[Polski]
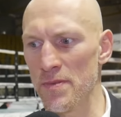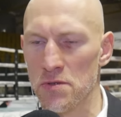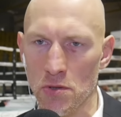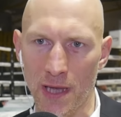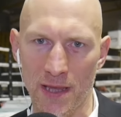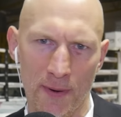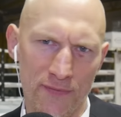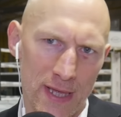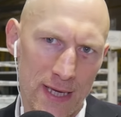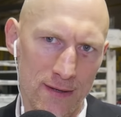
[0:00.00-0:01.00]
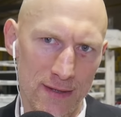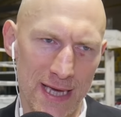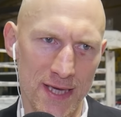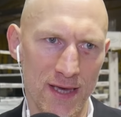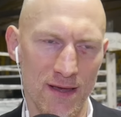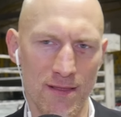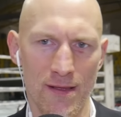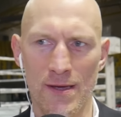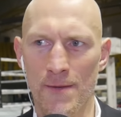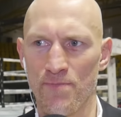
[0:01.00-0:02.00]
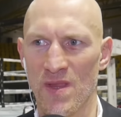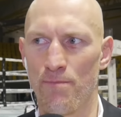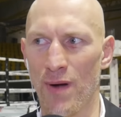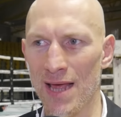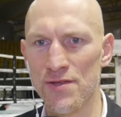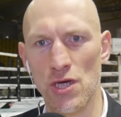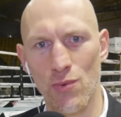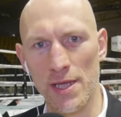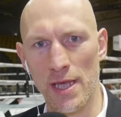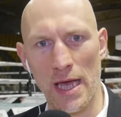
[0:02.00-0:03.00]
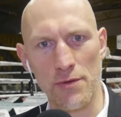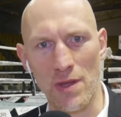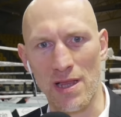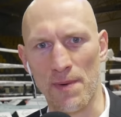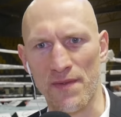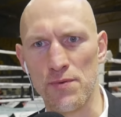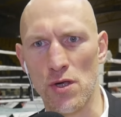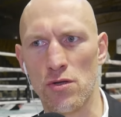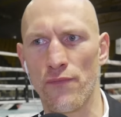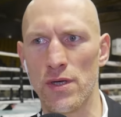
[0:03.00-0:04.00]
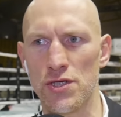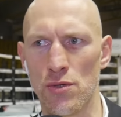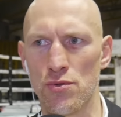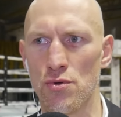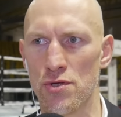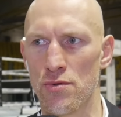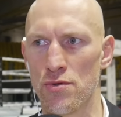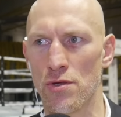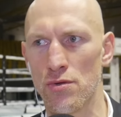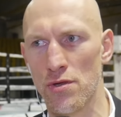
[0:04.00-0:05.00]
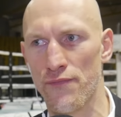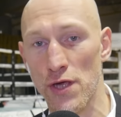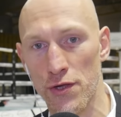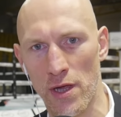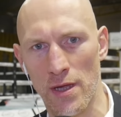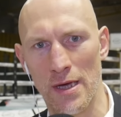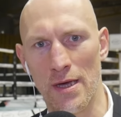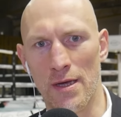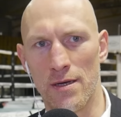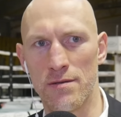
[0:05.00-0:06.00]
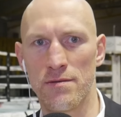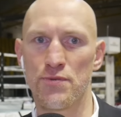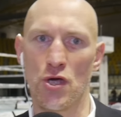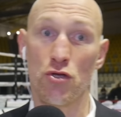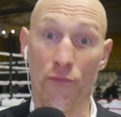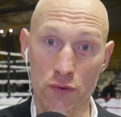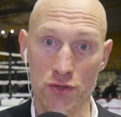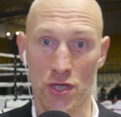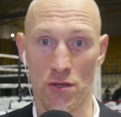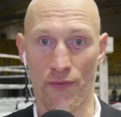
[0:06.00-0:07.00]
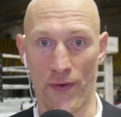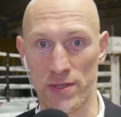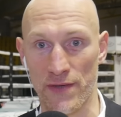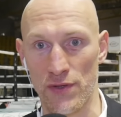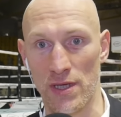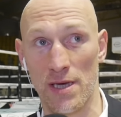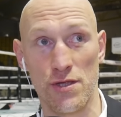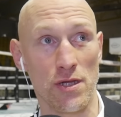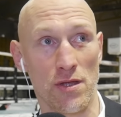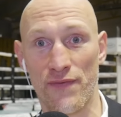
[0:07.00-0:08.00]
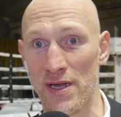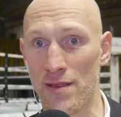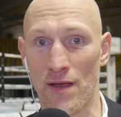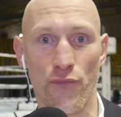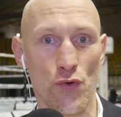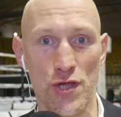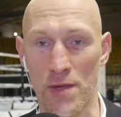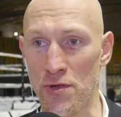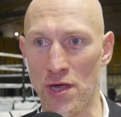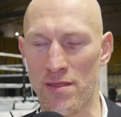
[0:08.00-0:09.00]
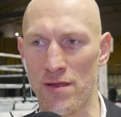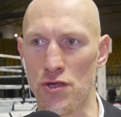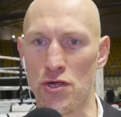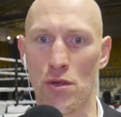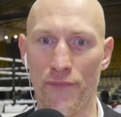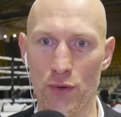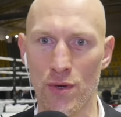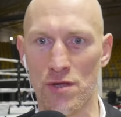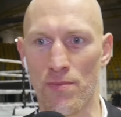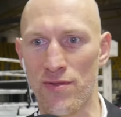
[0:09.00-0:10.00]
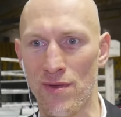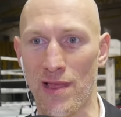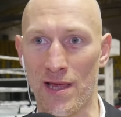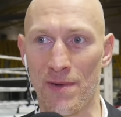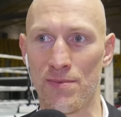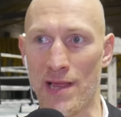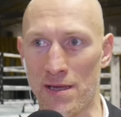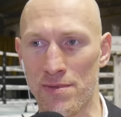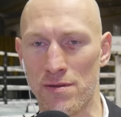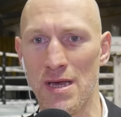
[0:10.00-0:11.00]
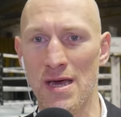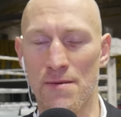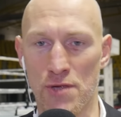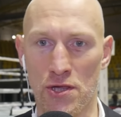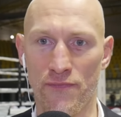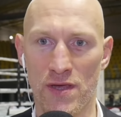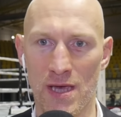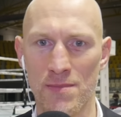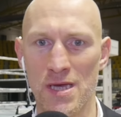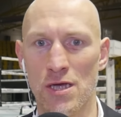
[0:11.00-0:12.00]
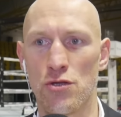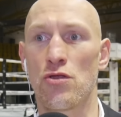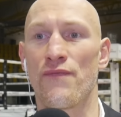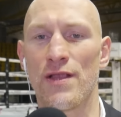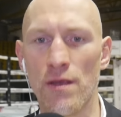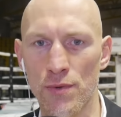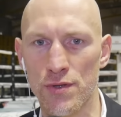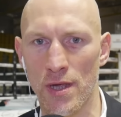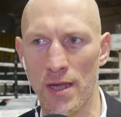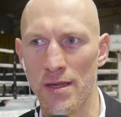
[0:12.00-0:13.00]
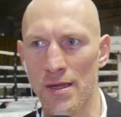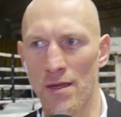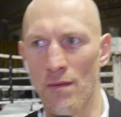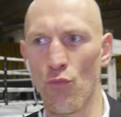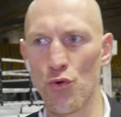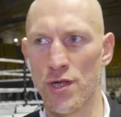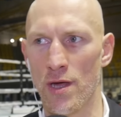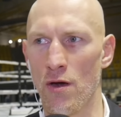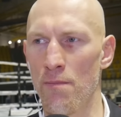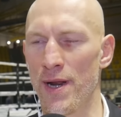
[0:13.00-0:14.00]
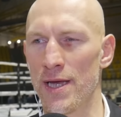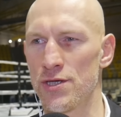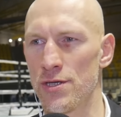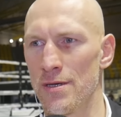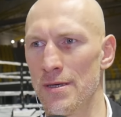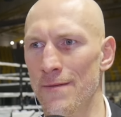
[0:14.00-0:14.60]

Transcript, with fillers: To tak naprawdę jak, jaki jest plan działania, to tak naprawdę przygotowuje się już dużo, dużo, dużo wcześniej, yy, przygotowując się do swojego zawodnika, czyli to jest w granicach dwóch, trzech miesięcy. Jeśli się dowiaduje, że boksuje z takim albo z takim przeciwnikiem, no to wiadomo, że muszę obrać